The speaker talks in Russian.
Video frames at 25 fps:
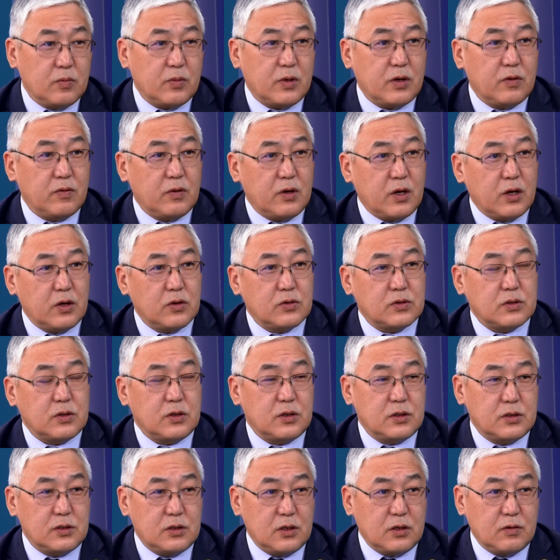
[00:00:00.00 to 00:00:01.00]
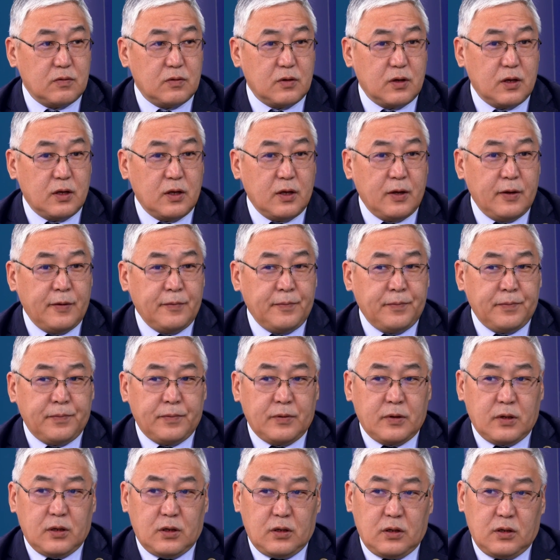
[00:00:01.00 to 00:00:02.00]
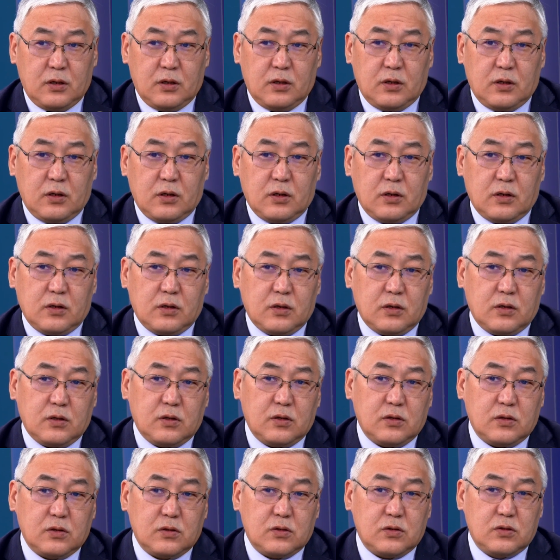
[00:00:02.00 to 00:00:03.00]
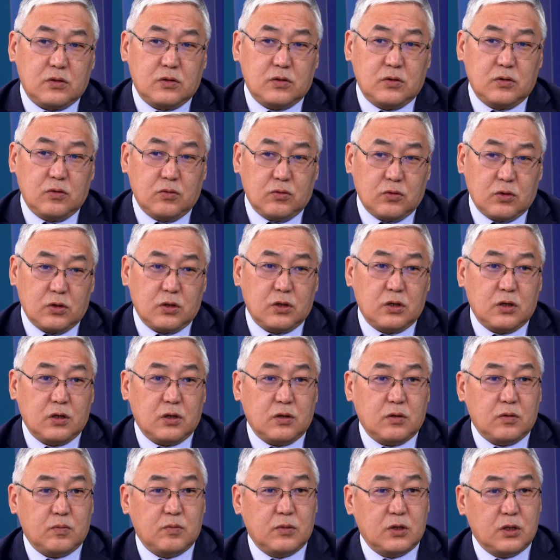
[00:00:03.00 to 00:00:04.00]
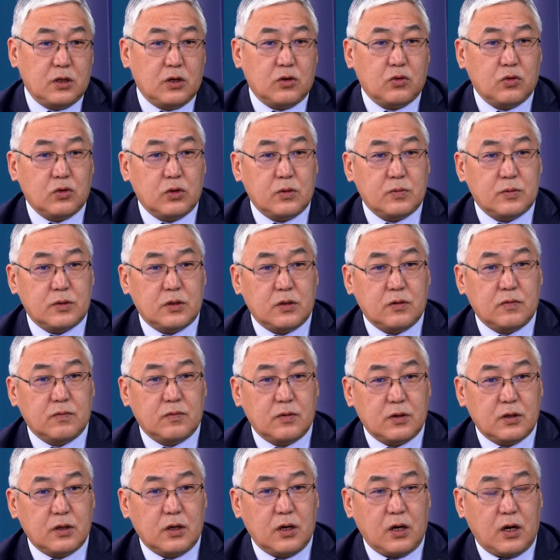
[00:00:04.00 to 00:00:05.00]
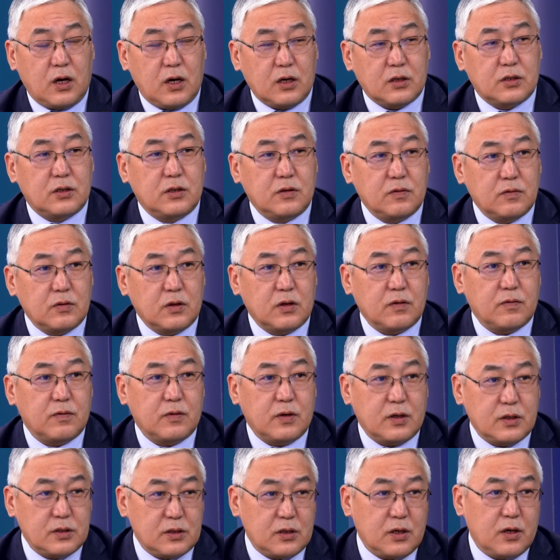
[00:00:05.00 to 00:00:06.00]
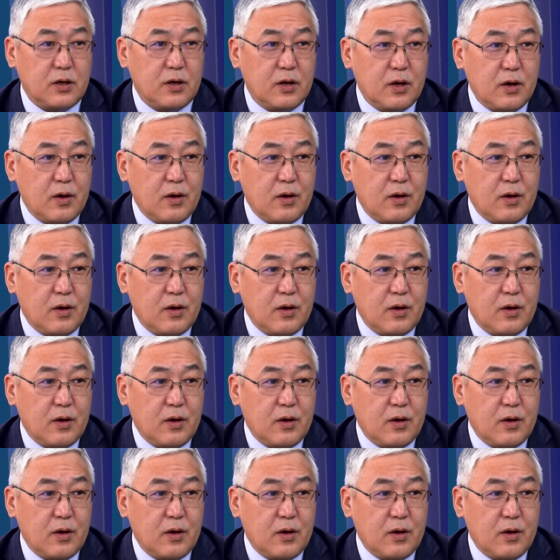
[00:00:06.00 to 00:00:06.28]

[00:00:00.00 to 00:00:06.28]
проверяются резервы. И сегодня мы находимся в активной фазе